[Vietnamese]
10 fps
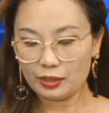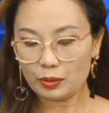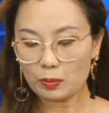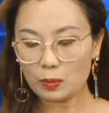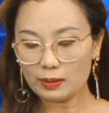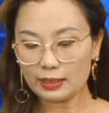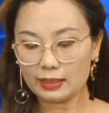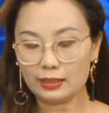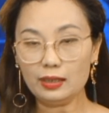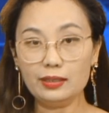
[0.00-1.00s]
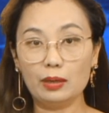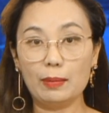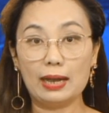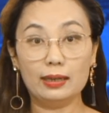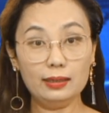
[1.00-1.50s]
Trung Quốc đã chỉ trích Nhật
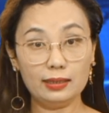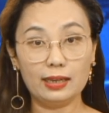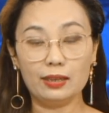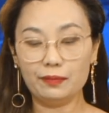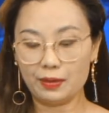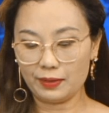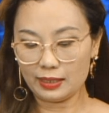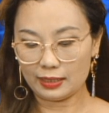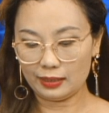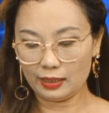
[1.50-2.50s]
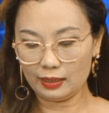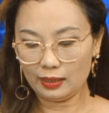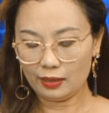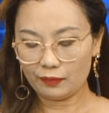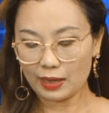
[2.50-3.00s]
Bản ích kỷ về vấn đề gì?
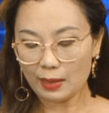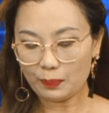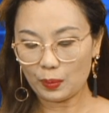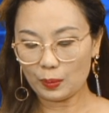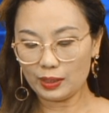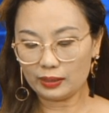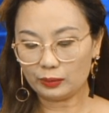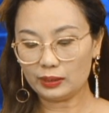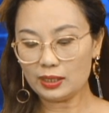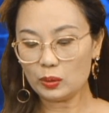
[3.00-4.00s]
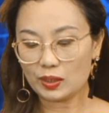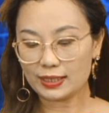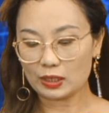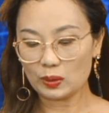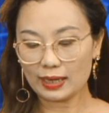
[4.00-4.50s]
Và Apple lần đầu tiên chuyển
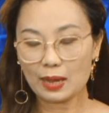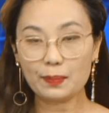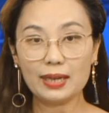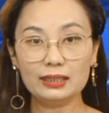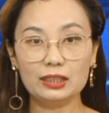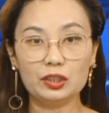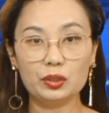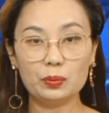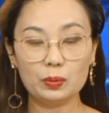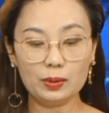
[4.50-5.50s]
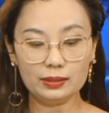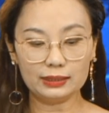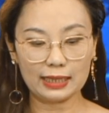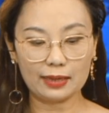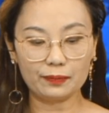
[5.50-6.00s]
sản xuất iPad từ Trung Quốc
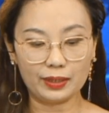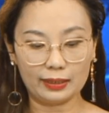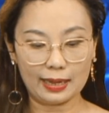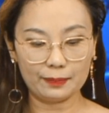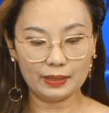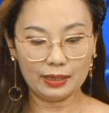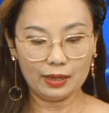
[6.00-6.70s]
sang Việt Nam.